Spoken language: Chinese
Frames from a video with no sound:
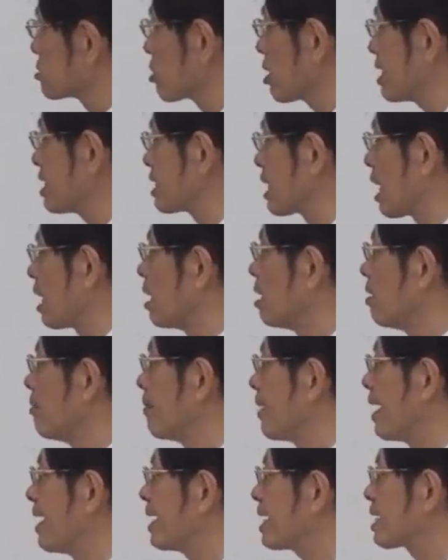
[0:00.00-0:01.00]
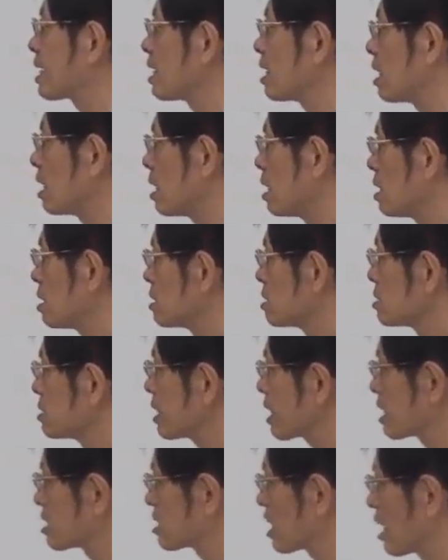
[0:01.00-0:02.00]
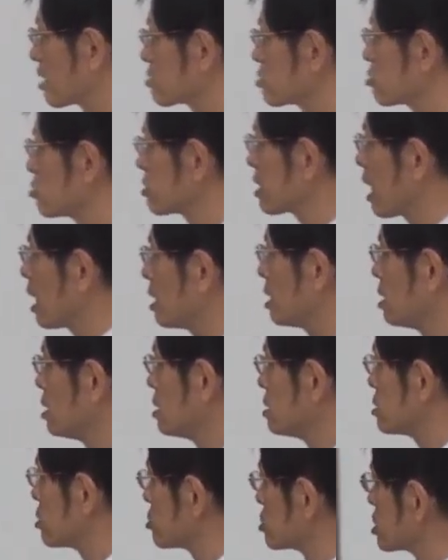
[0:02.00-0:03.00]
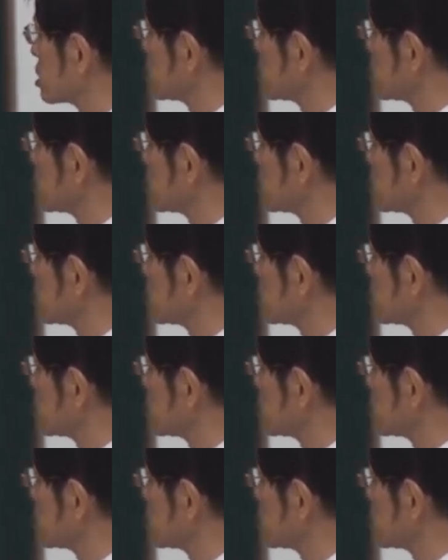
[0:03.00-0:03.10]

所以呢，每一格那个长度呢就